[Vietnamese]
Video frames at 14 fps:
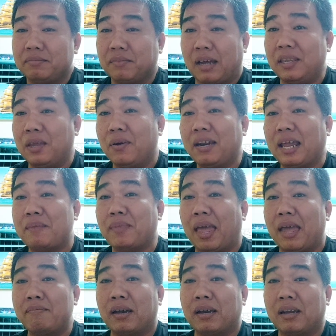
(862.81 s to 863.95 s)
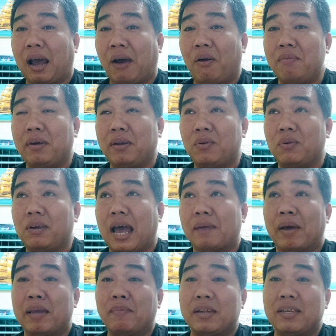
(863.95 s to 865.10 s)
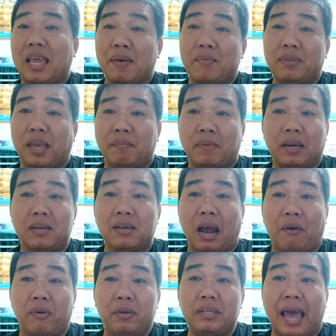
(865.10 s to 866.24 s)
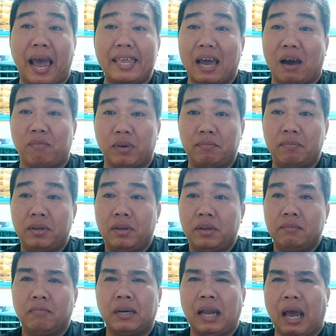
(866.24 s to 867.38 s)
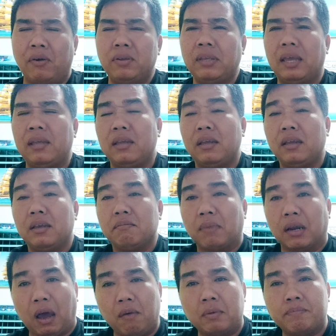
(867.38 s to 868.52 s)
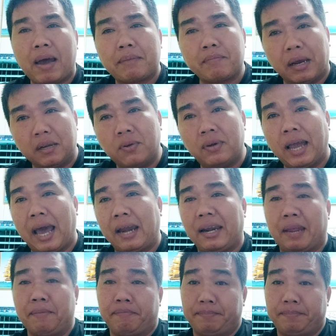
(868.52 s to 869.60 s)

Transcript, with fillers: bởi nhiều anh em điện mình hỏi mình con gà bị bệnh gì bệnh gì mình đưa hỏi dài dòng lắm mình hỏi gì mình hỏi mình bắt bệnh con gà anh em